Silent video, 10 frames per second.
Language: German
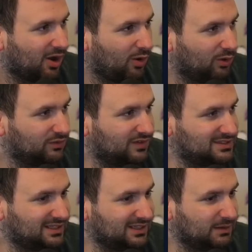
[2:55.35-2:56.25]
Und wir
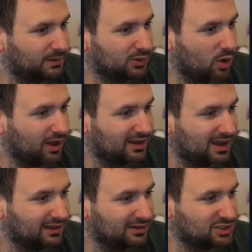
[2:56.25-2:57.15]
sind dann hier bei neueren
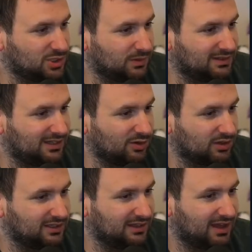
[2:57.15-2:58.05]
Karten, Chibertin noch
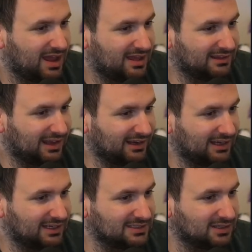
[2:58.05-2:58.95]
hier, da
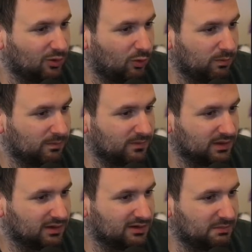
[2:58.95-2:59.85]
geht es nach oben.
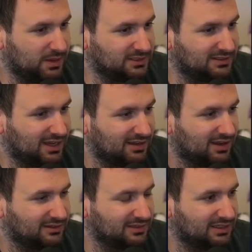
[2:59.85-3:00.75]
Ja, eine Piece 10
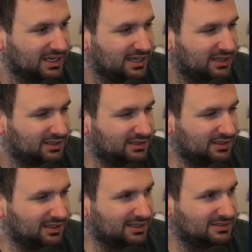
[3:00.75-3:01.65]
Karte
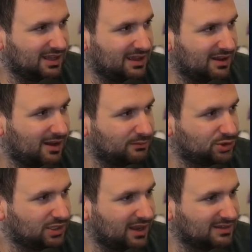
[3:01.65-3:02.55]
die ist eher am
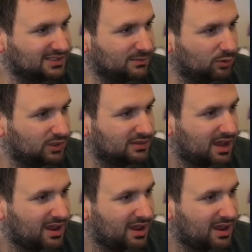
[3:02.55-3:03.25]
Steigen 700.